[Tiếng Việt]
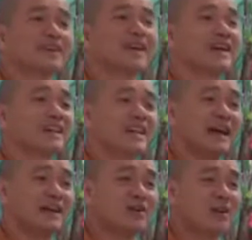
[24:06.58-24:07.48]
Kinh A Di
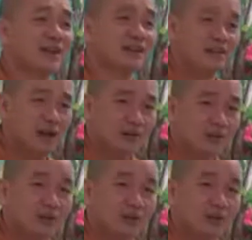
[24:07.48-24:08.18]
Đà cậu an được không?